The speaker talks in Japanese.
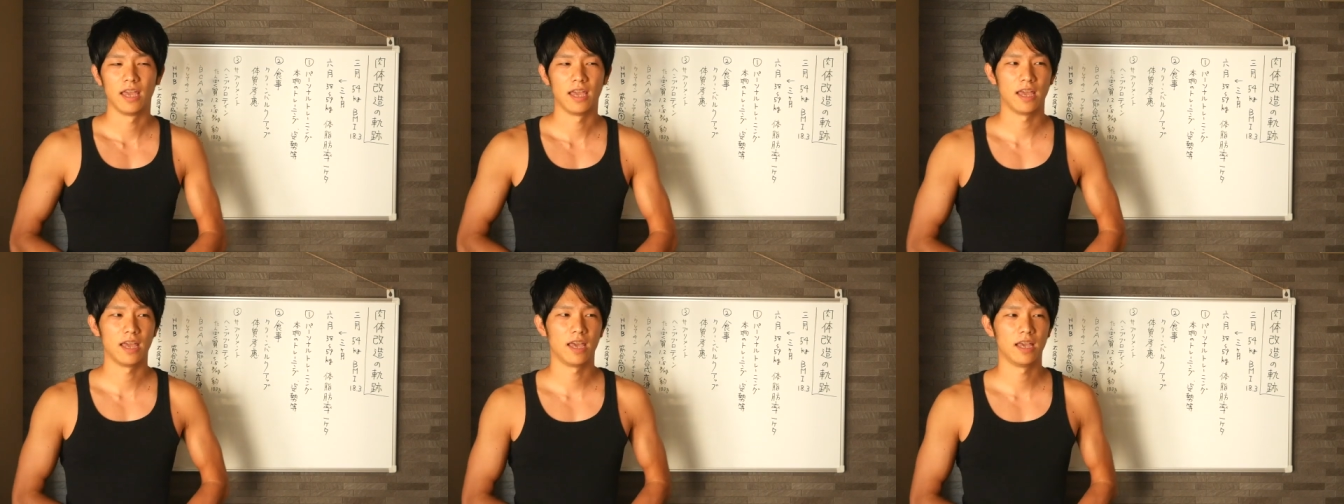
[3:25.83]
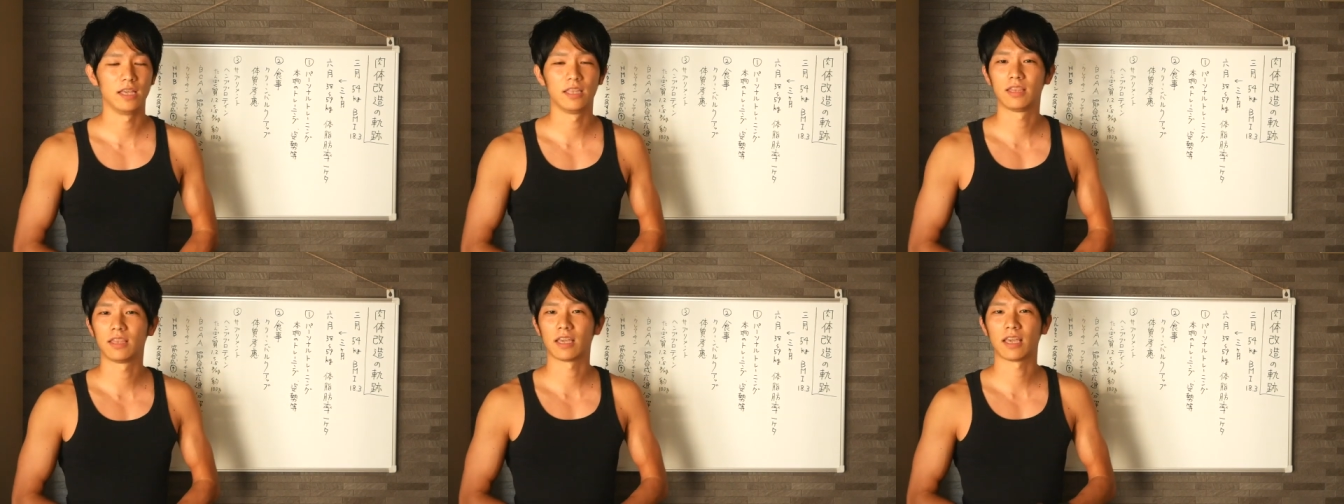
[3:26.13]

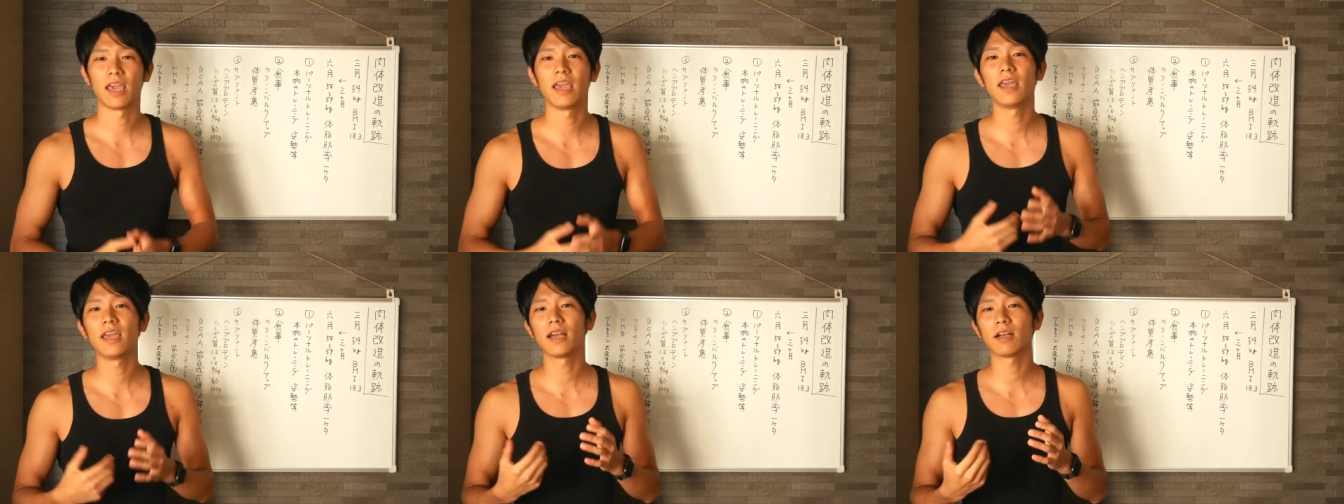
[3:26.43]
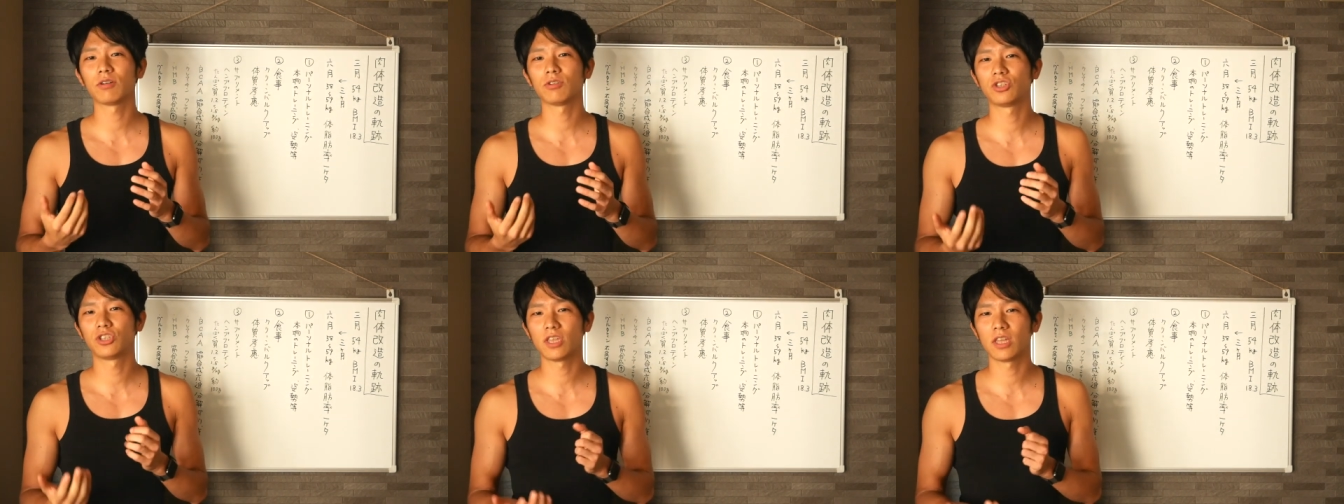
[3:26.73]
えー、行って契
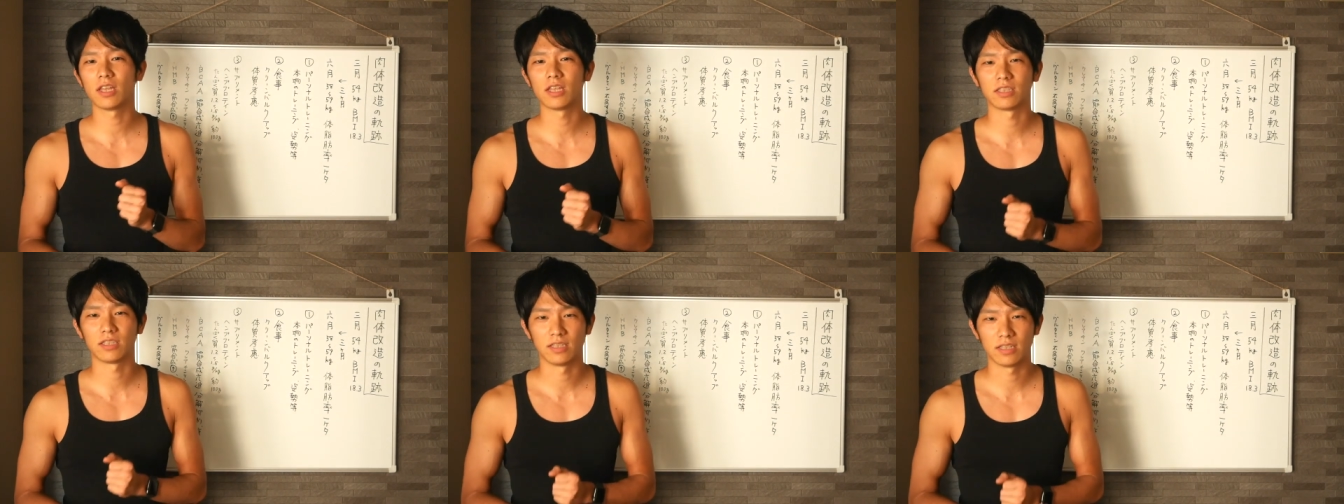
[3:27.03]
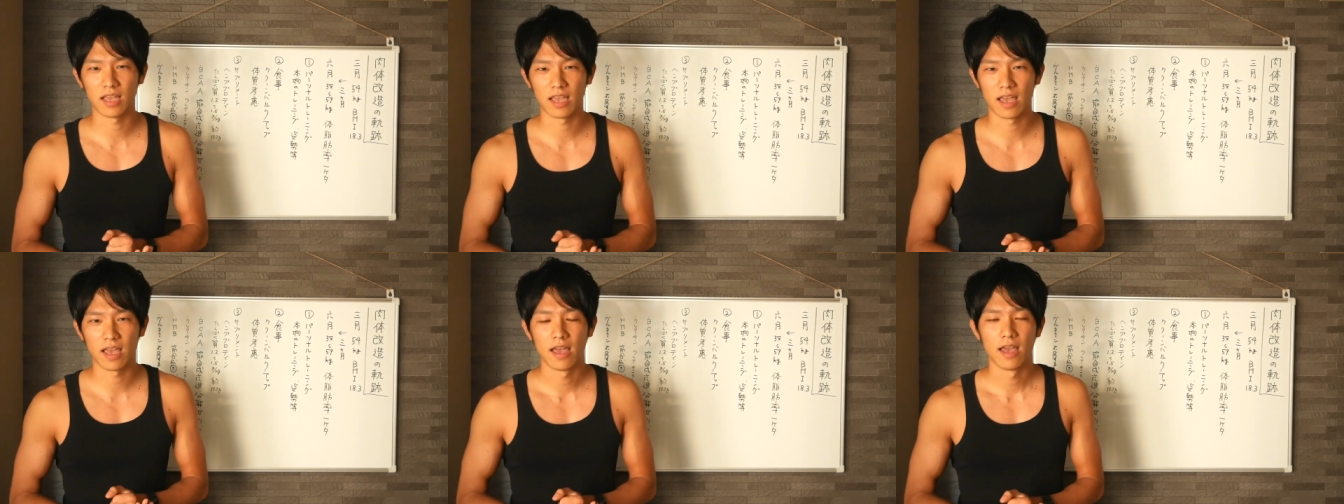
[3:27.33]
約してです
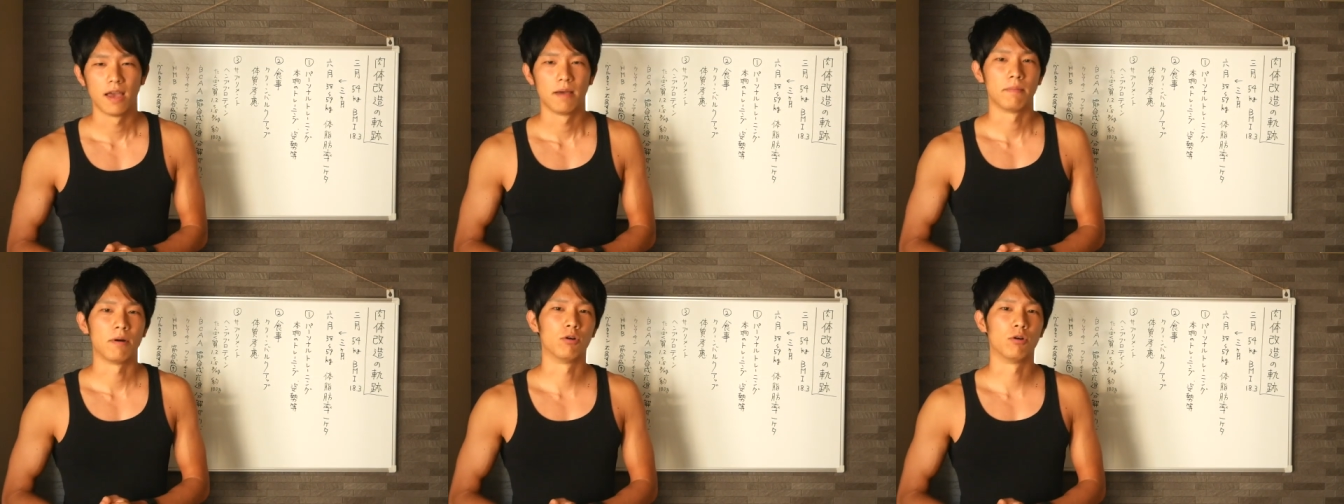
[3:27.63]
ね、